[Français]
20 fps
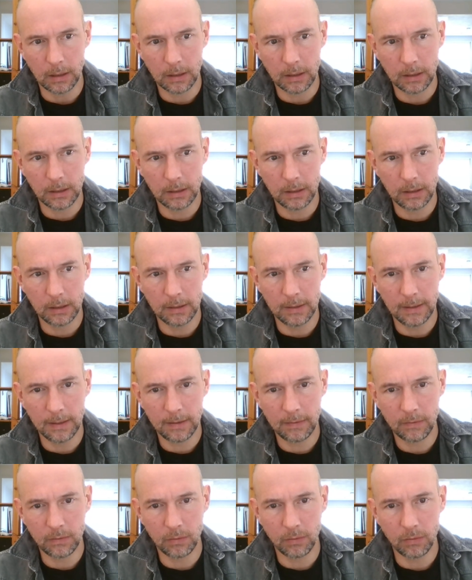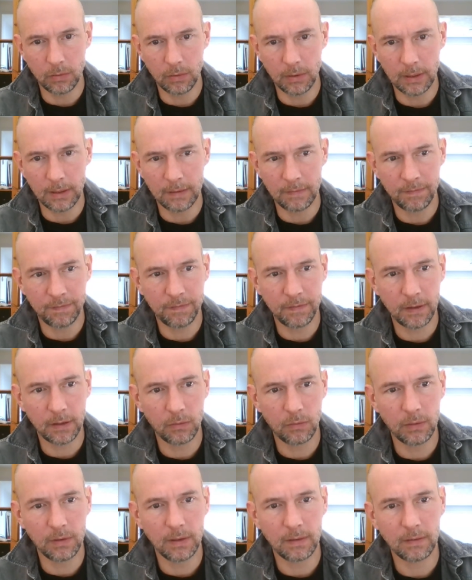qui date de la fin
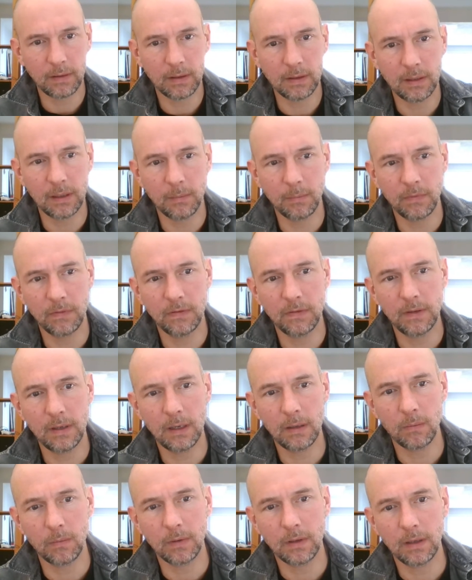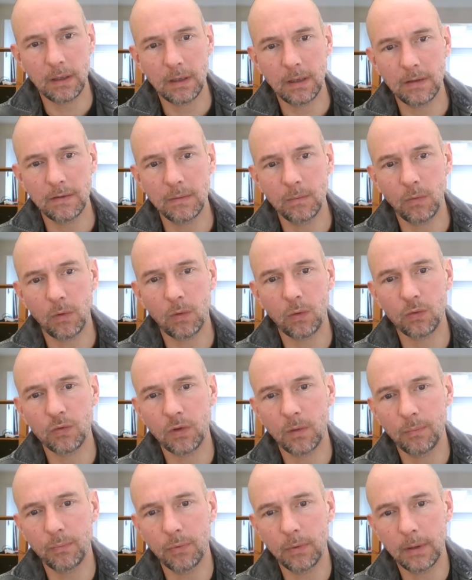du IVe siècle, donc quasiment
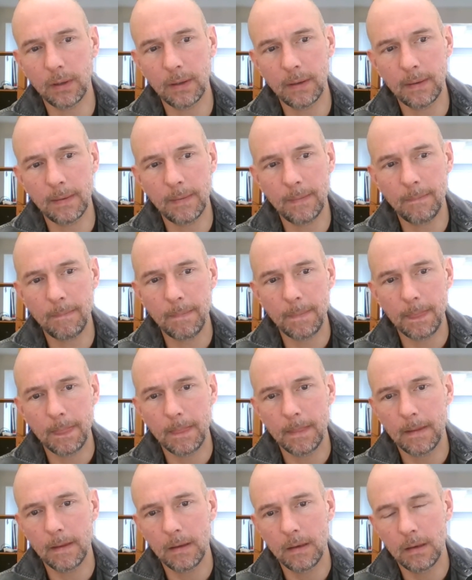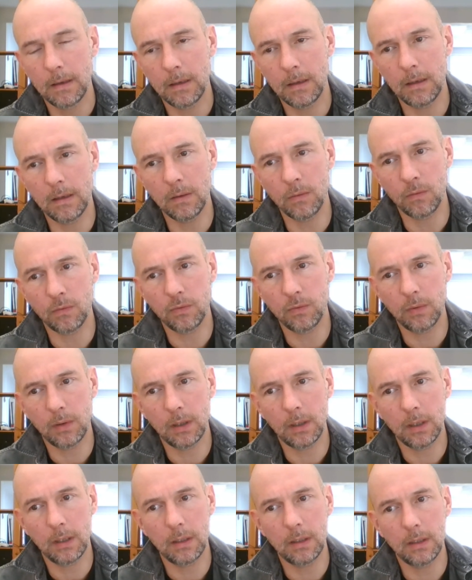contemporain. Et on
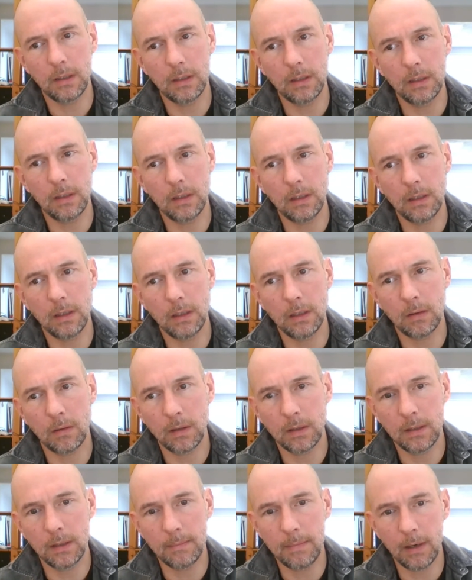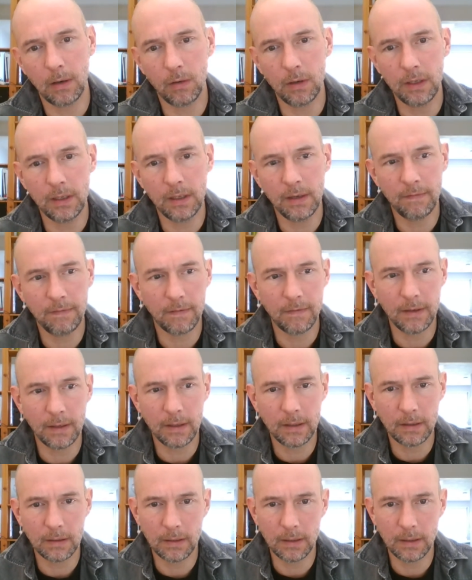voit des, des bas-reliefs avec